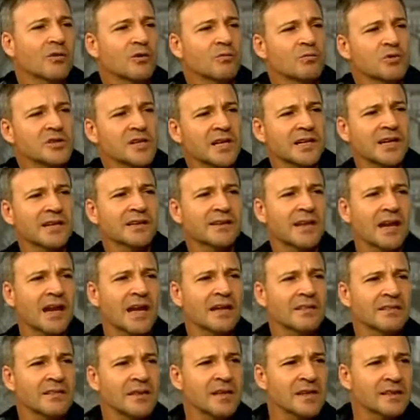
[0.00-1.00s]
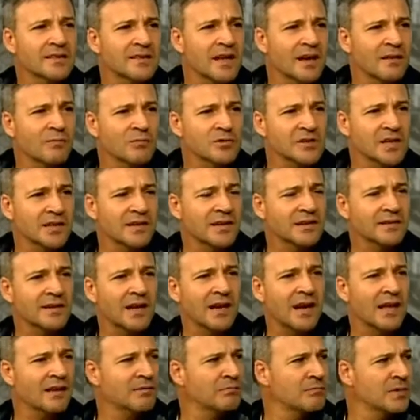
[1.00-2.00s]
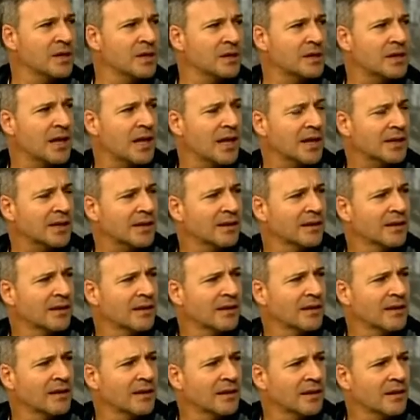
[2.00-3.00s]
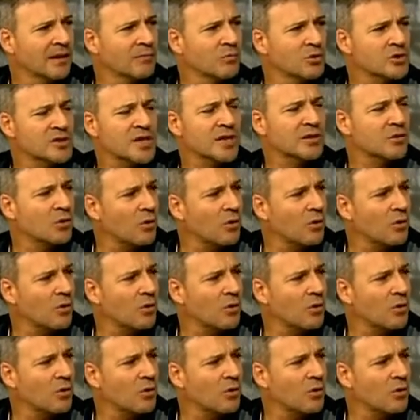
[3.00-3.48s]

con muchas estalactitas, muchas estalagmitas, muchas